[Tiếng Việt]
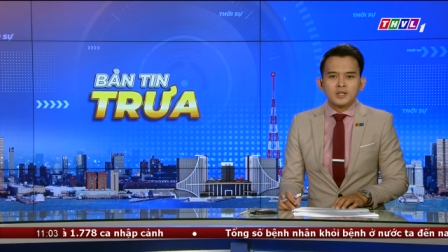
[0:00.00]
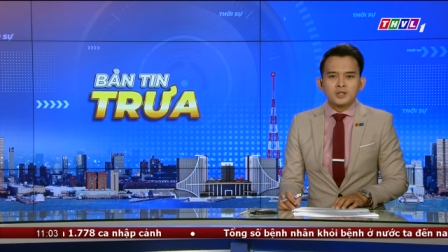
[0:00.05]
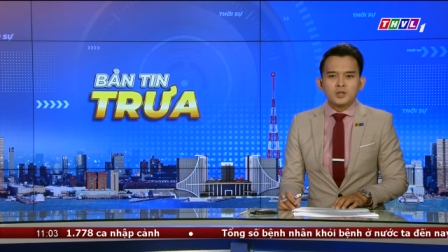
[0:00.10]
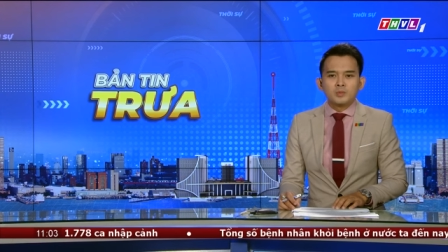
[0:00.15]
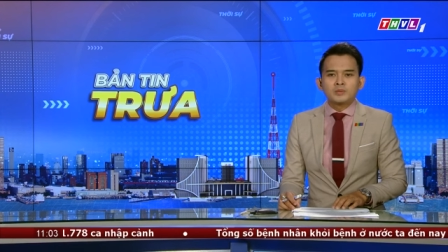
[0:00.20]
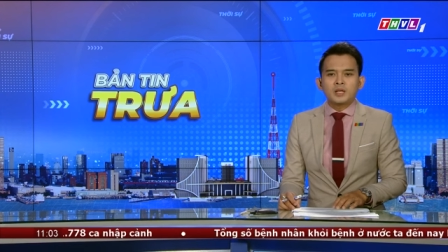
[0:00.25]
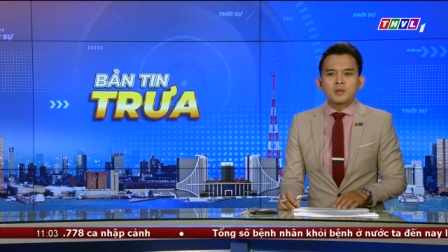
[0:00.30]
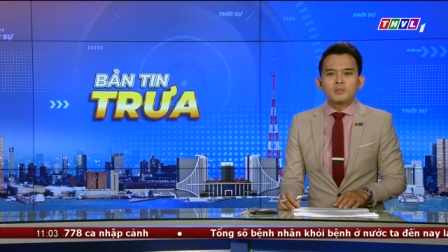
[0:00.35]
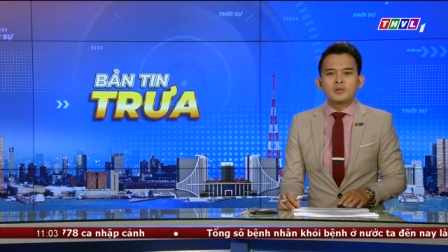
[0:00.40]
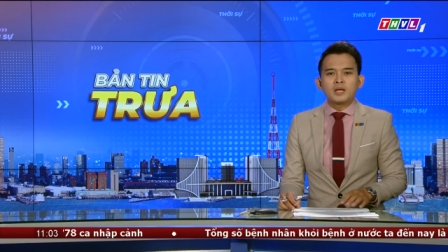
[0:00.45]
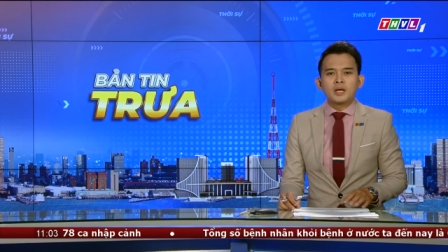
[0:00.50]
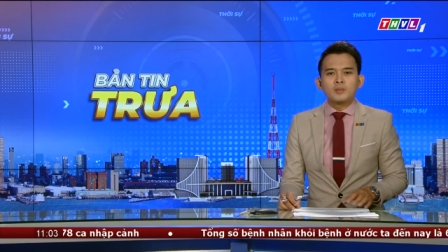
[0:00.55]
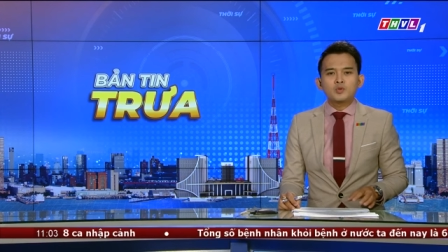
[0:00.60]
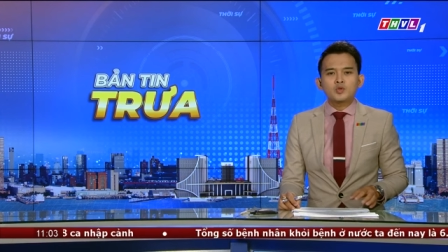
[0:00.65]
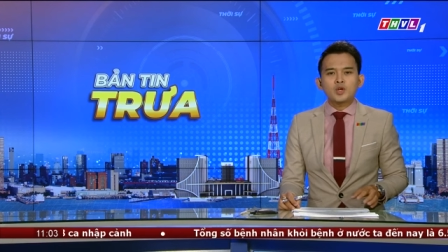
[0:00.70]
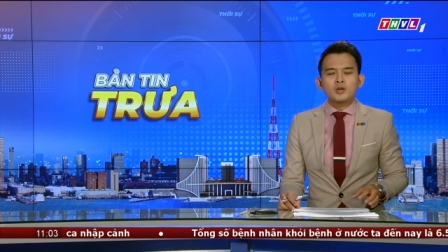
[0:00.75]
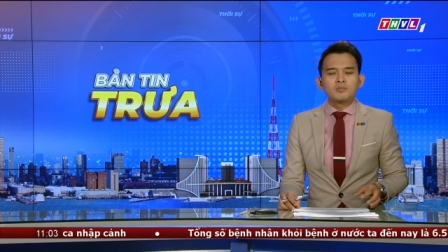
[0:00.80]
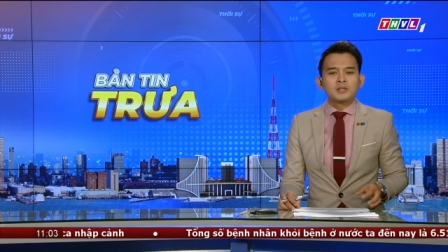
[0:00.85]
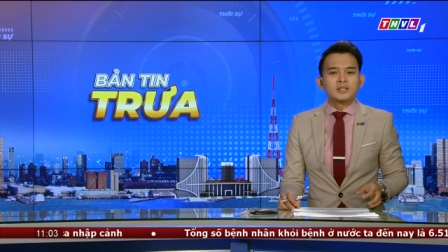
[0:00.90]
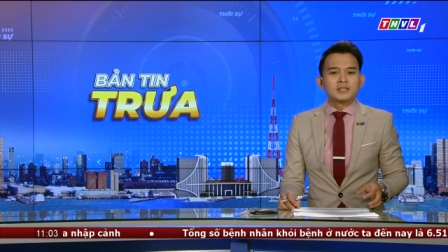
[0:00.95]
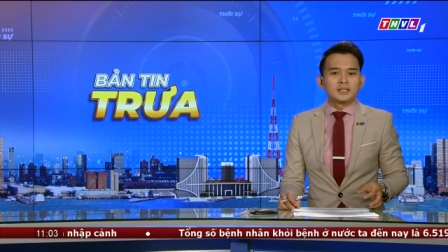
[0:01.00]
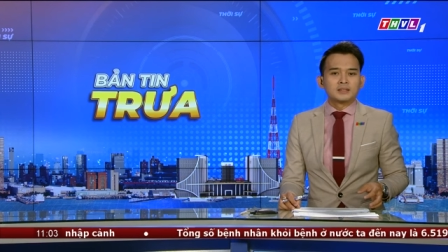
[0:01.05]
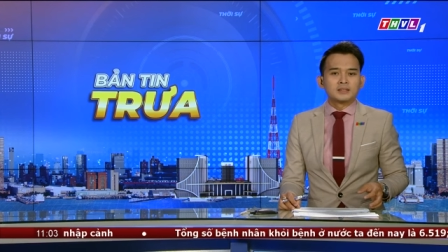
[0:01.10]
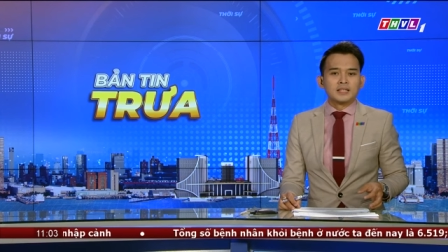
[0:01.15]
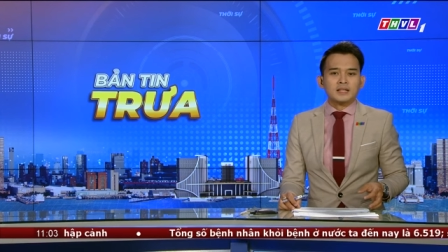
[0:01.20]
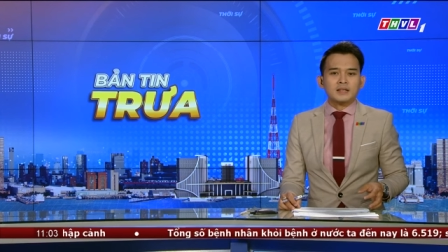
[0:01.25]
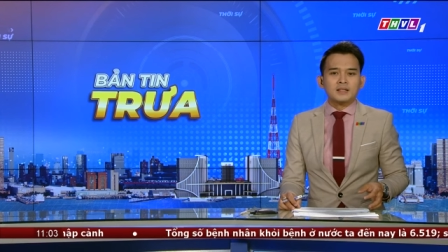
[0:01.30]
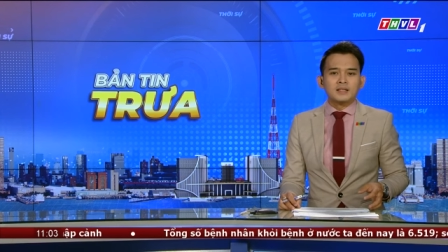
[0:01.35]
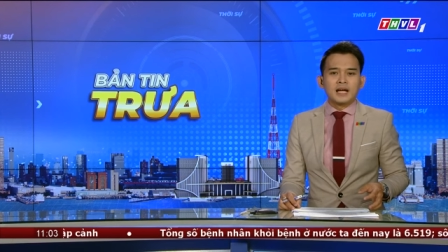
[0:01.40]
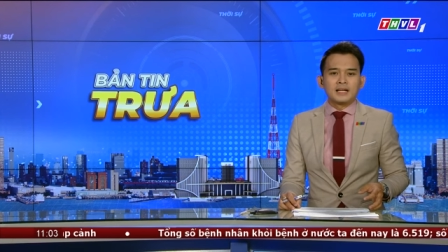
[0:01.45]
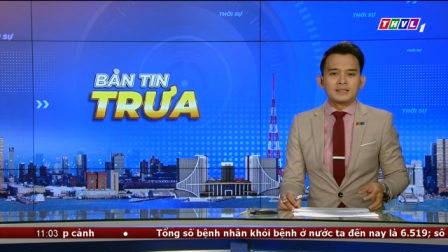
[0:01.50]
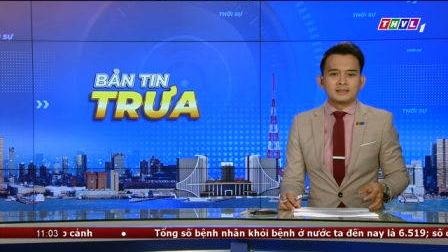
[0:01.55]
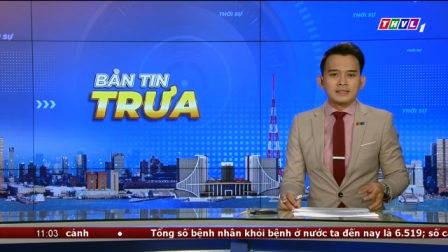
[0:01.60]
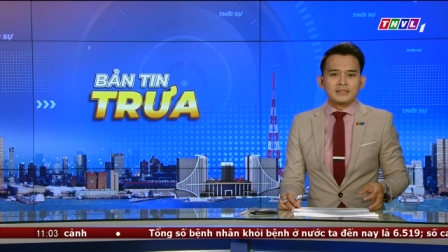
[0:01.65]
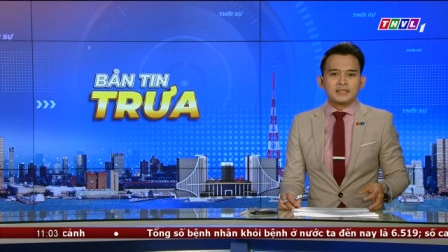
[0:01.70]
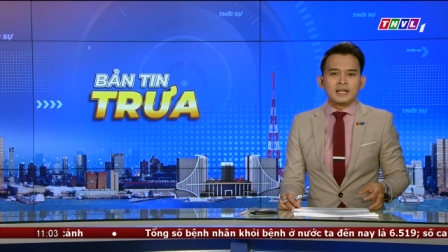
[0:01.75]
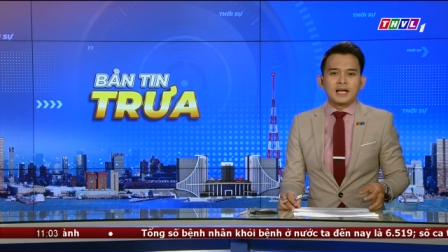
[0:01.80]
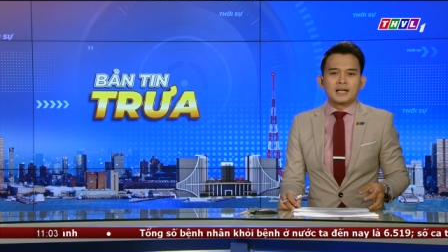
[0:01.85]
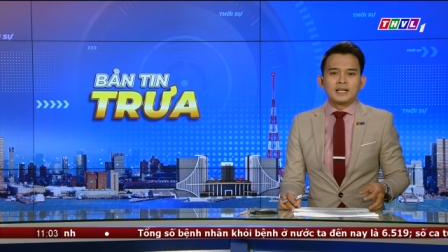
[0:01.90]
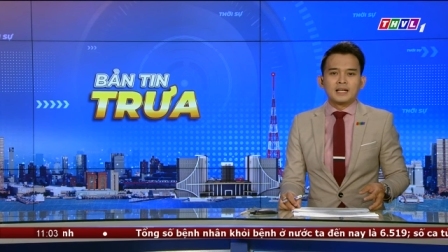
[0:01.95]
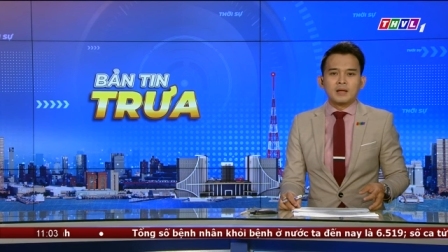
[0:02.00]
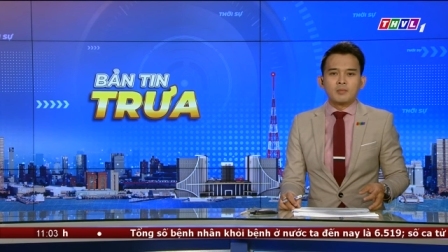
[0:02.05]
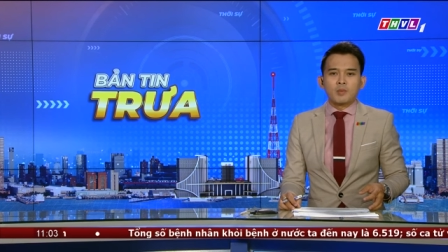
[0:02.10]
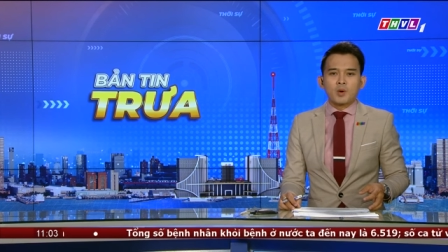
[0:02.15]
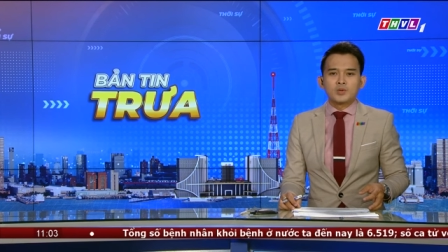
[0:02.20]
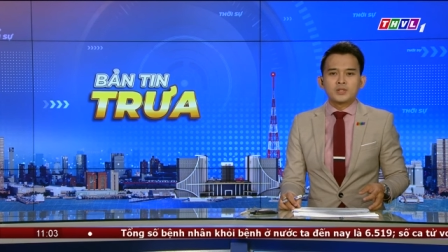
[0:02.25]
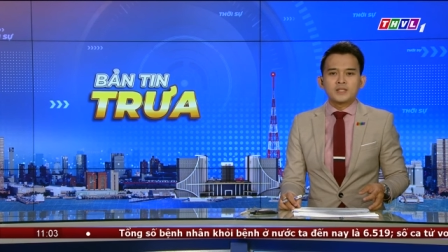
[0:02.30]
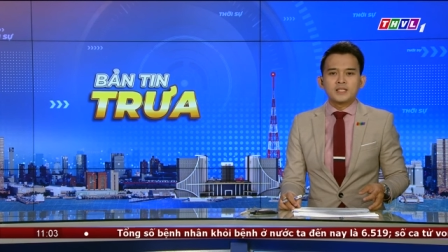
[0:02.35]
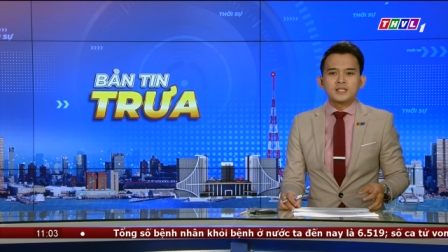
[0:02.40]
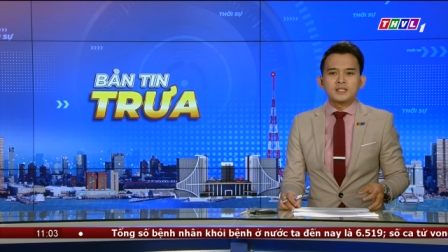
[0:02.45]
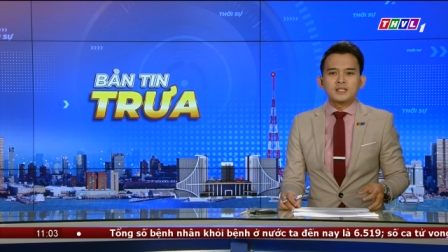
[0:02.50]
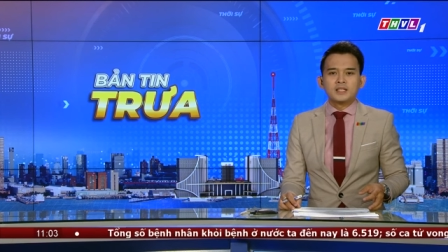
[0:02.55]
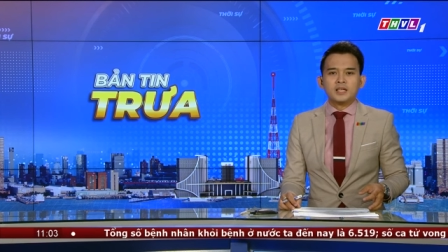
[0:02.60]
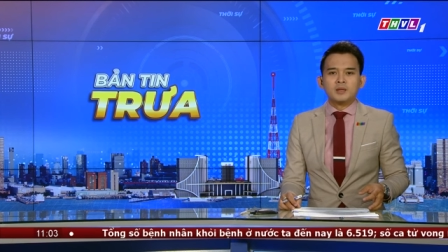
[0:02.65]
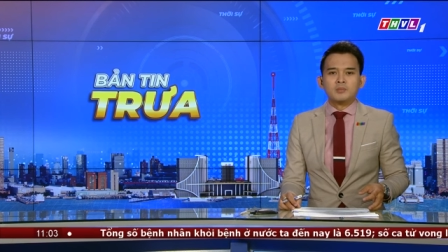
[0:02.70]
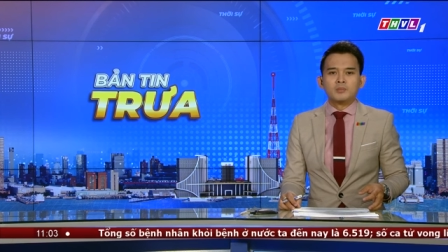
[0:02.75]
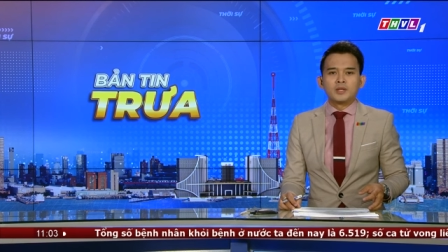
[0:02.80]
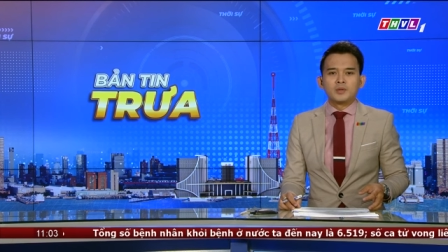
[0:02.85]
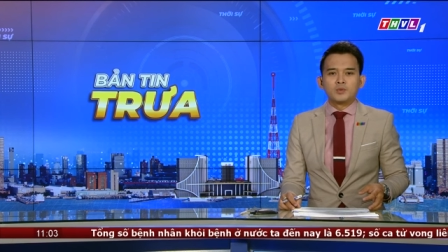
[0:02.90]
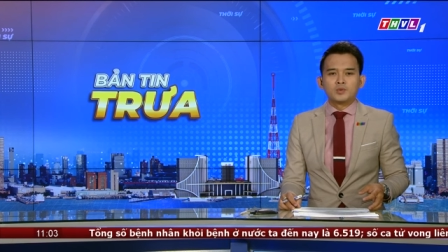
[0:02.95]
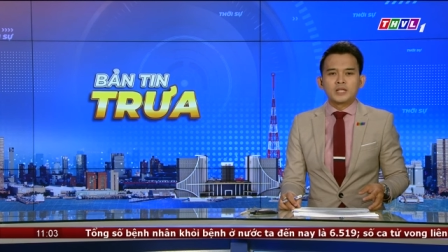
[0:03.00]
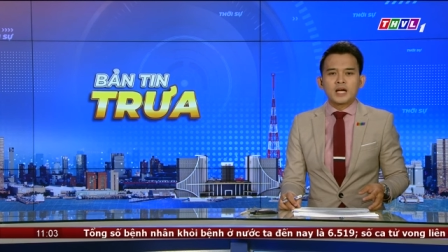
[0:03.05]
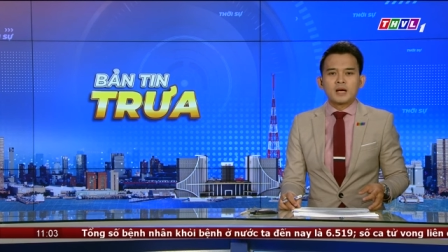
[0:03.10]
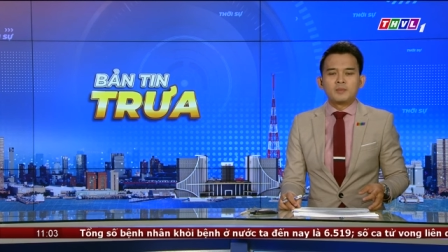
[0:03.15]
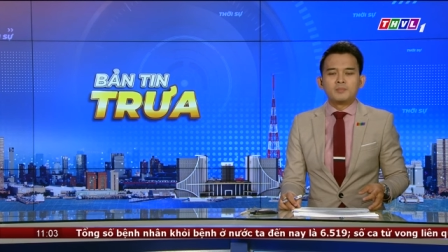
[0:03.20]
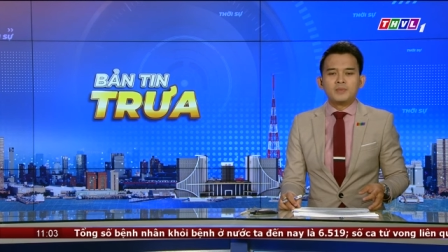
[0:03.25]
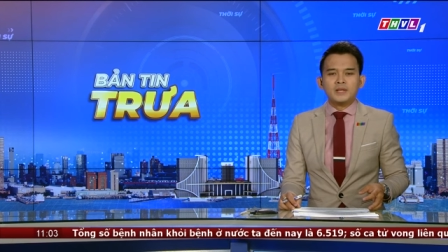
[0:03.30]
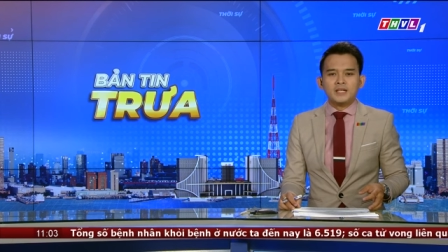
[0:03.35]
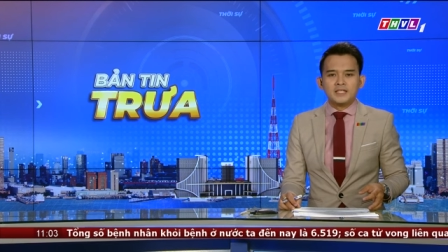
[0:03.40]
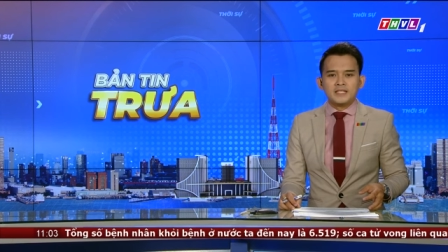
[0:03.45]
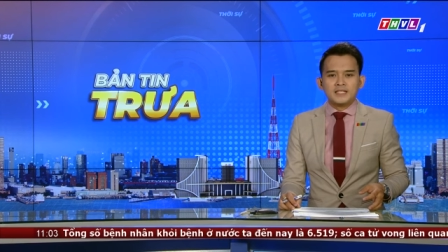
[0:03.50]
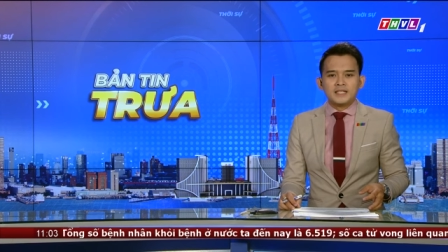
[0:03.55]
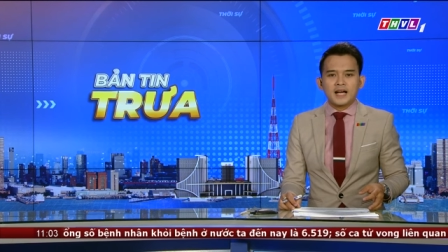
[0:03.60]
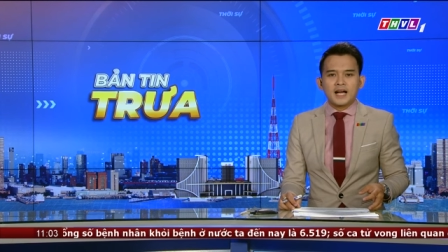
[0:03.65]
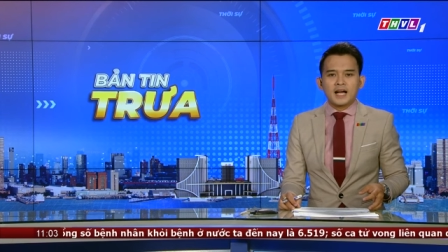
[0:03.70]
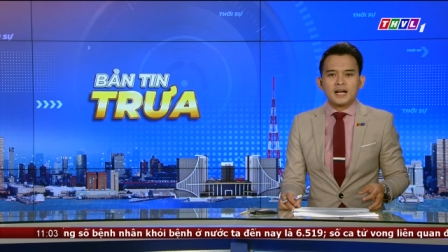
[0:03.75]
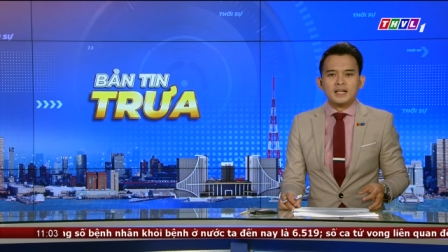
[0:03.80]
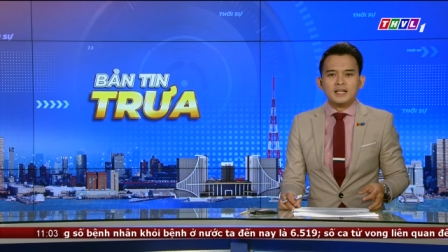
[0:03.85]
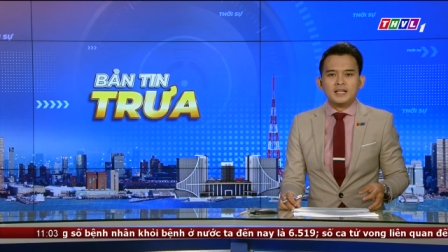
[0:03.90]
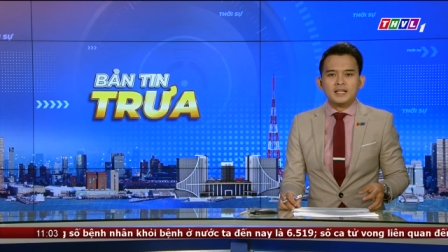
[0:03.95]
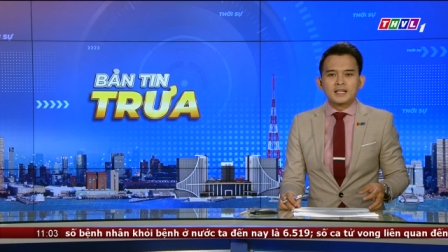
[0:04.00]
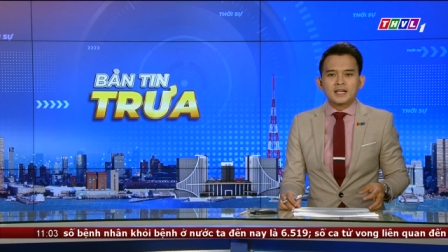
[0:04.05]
Trung tâm Kiểm soát Bệnh tật tỉnh đã tiến hành lấy mẫu xét nghiệm real-time pê xê e rờ,